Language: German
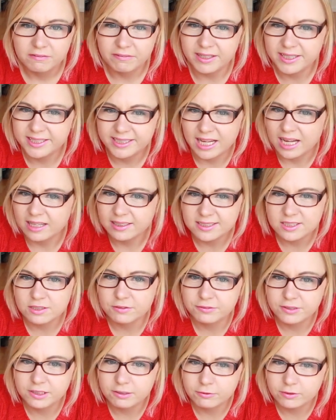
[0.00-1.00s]
weil ich gar nicht so
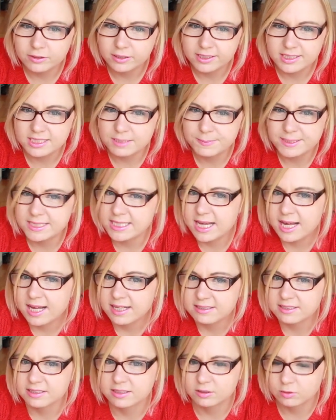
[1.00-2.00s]
viel von Nix bisher
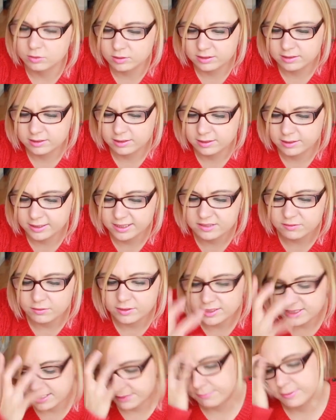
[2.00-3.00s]
hatte. Und äh, jetzt
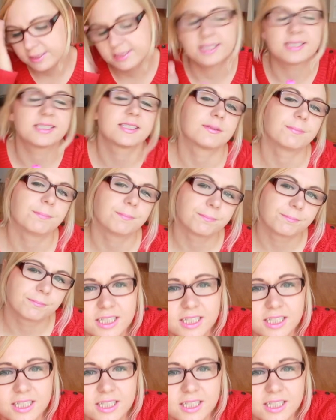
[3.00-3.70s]
wollte ich es eben mal testen.